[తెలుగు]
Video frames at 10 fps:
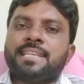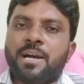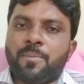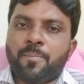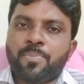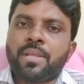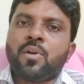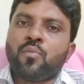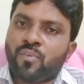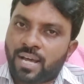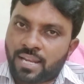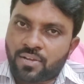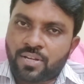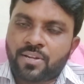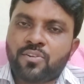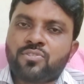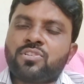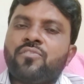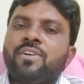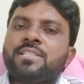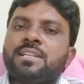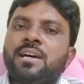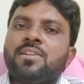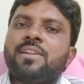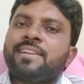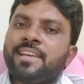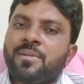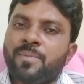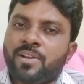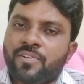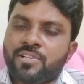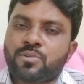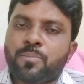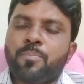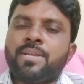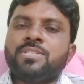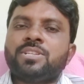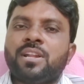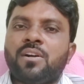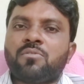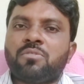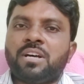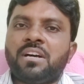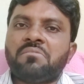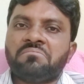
సీఎం వాళ్ళకు రెండు సంవత్సరాలు రిటైర్మెంట్ వయసు పెంచినా కూడా